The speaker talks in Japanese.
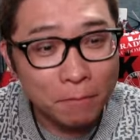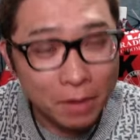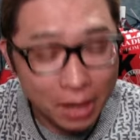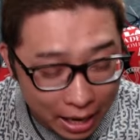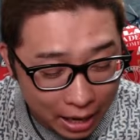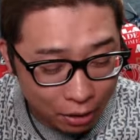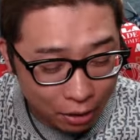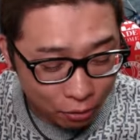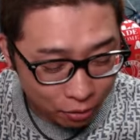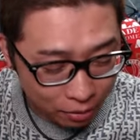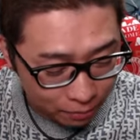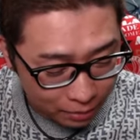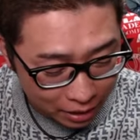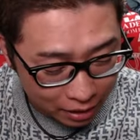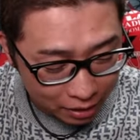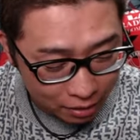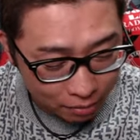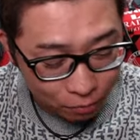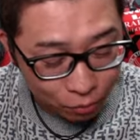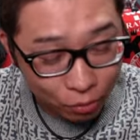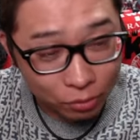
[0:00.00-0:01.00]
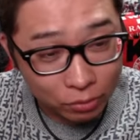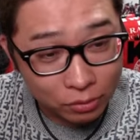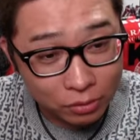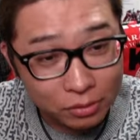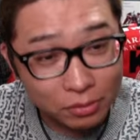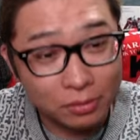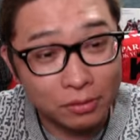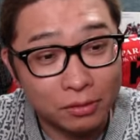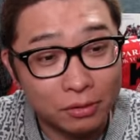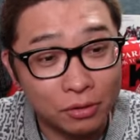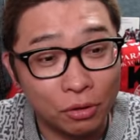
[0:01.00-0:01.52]
はい、これをだからもう
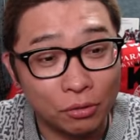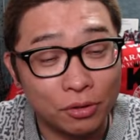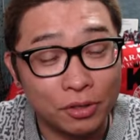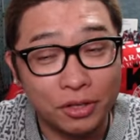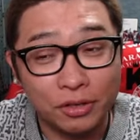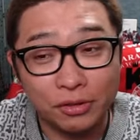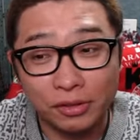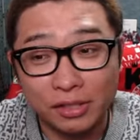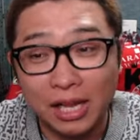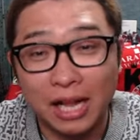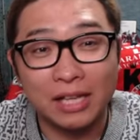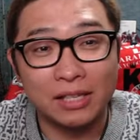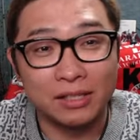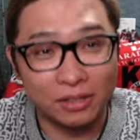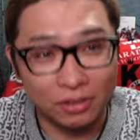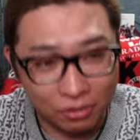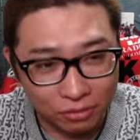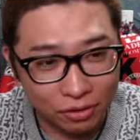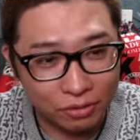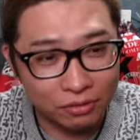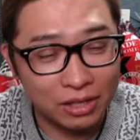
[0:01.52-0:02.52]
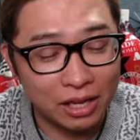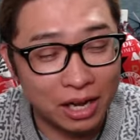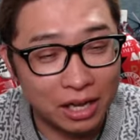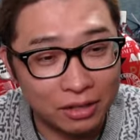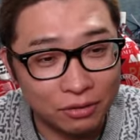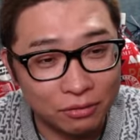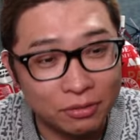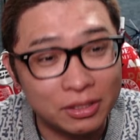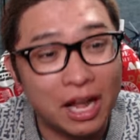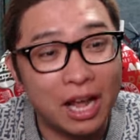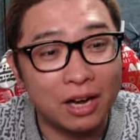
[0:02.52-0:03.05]
俗に言う3ゾーンの歌が
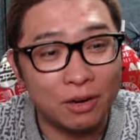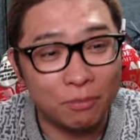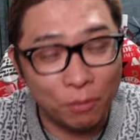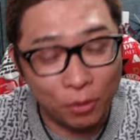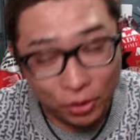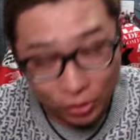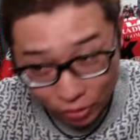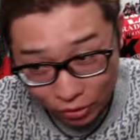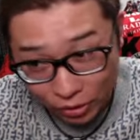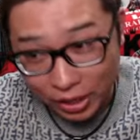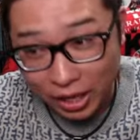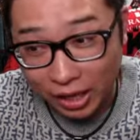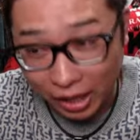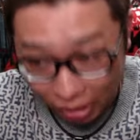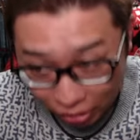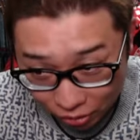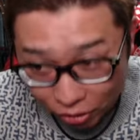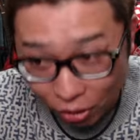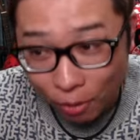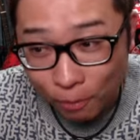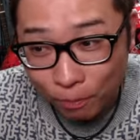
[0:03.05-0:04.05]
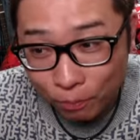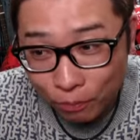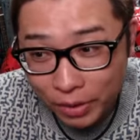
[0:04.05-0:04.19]
歌えるポイントになってると。